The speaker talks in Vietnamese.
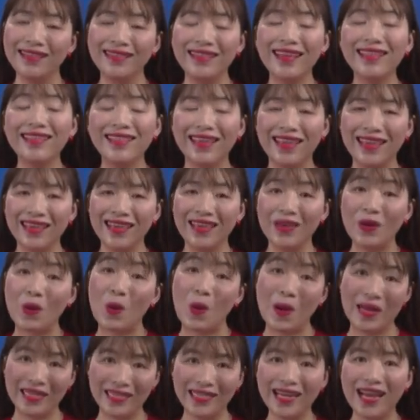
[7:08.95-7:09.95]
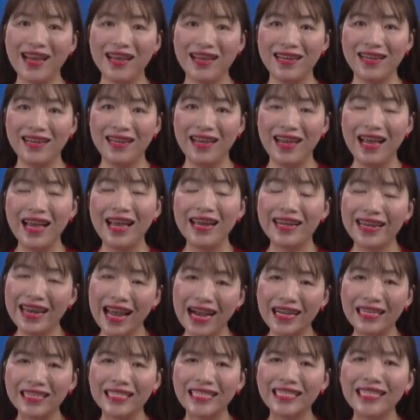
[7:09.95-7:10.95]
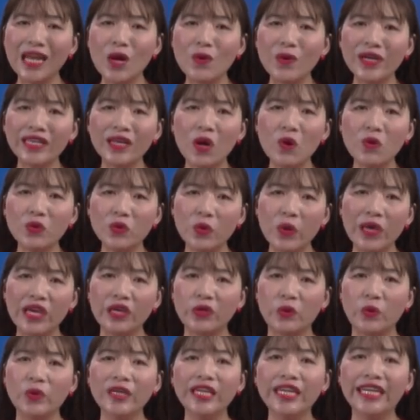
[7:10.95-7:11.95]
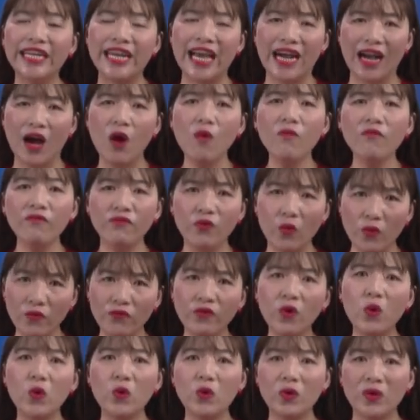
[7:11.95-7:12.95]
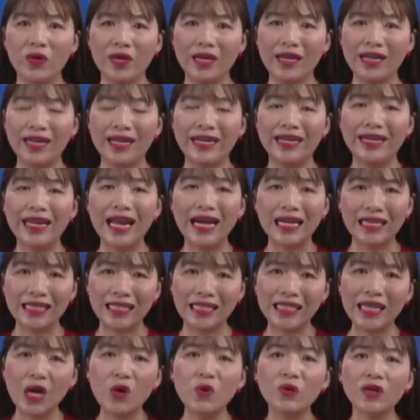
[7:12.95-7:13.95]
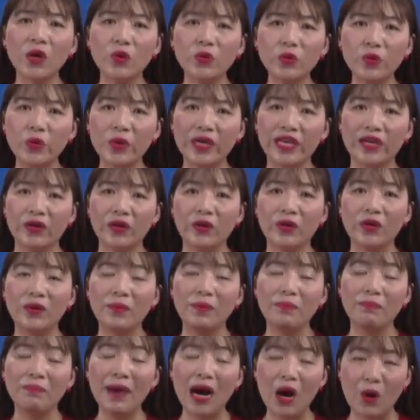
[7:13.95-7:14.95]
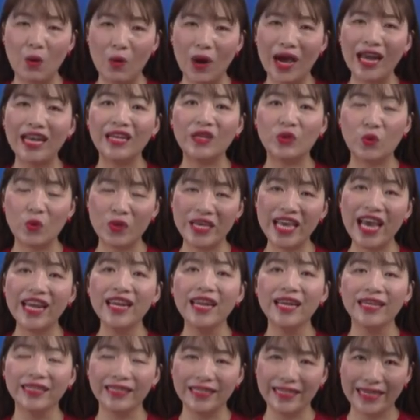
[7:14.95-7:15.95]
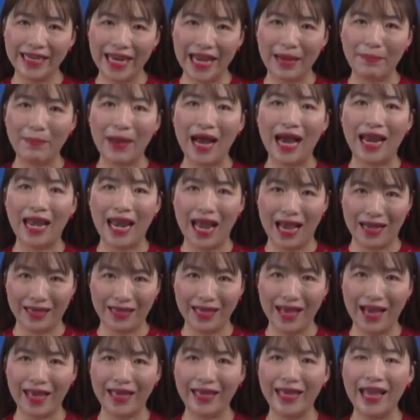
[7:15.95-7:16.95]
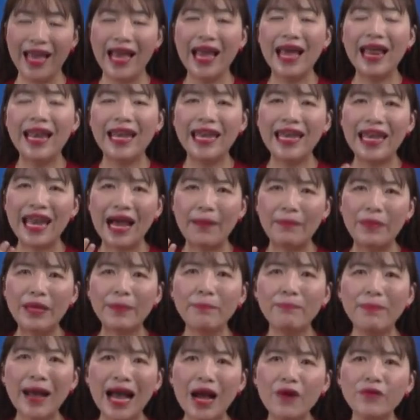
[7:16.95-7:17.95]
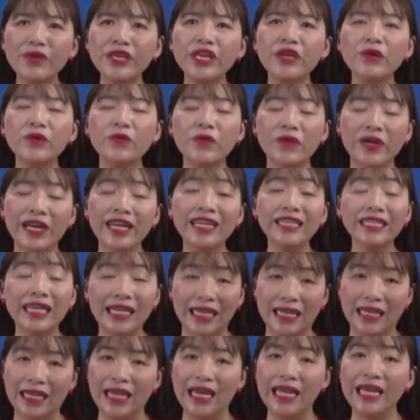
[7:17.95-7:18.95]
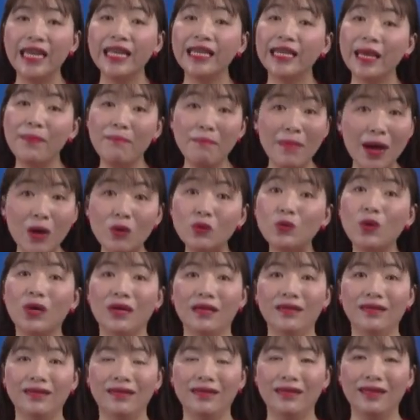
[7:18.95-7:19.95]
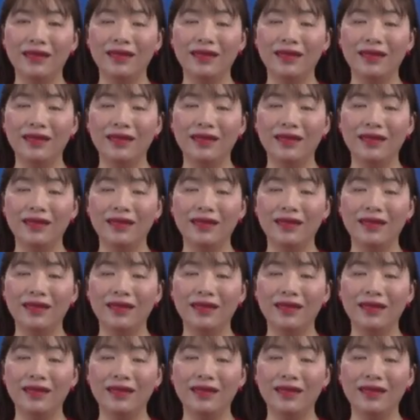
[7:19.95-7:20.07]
Thế thì hóa ra, đằng sau cái câu chuyện của người đàn ông vũ phu, đằng sau câu chuyện bạo hành của gia đình người đàn bà làng chài là biết bao nhiêu cái nghịch lý, cái mâu thuẫn